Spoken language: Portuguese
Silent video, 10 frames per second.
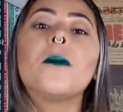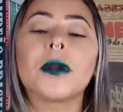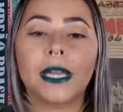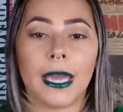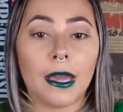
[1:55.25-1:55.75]

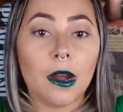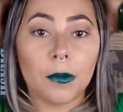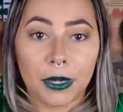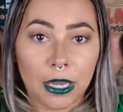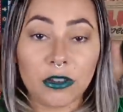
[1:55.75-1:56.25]
Por quê?
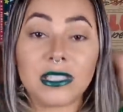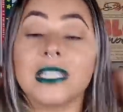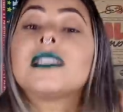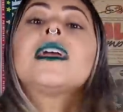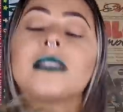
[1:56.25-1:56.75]
Porque aos
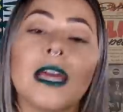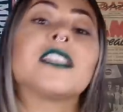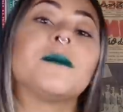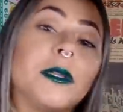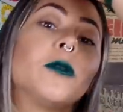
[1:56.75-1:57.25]

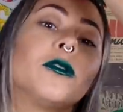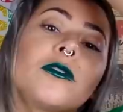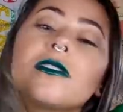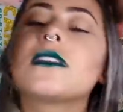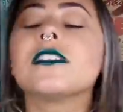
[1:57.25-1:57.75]
33
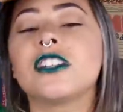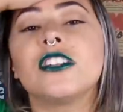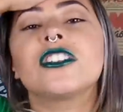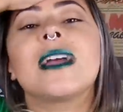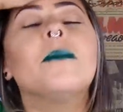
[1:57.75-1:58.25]
minutos...
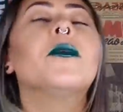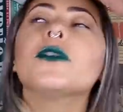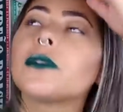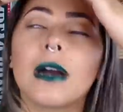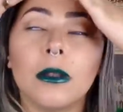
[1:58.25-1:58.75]
Gente, tá
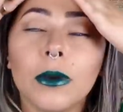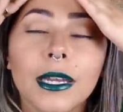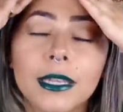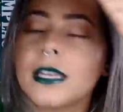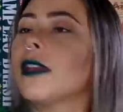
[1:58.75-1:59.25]
muito calor
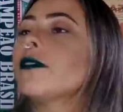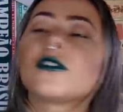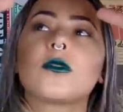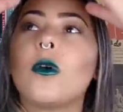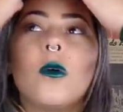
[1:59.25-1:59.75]
aqui. Eu
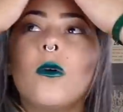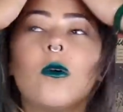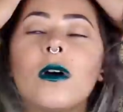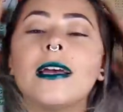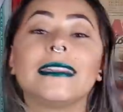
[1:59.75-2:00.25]

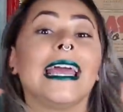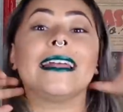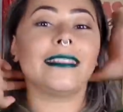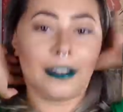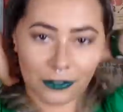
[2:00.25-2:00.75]
estou
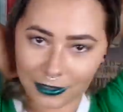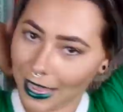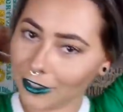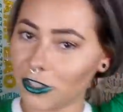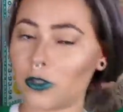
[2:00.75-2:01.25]
derretendo,
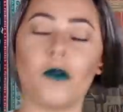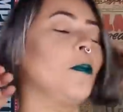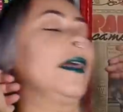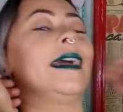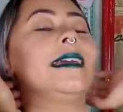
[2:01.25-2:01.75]
tá?
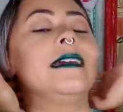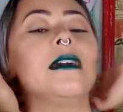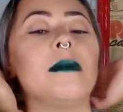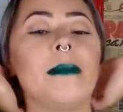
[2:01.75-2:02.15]
Desculpem aí.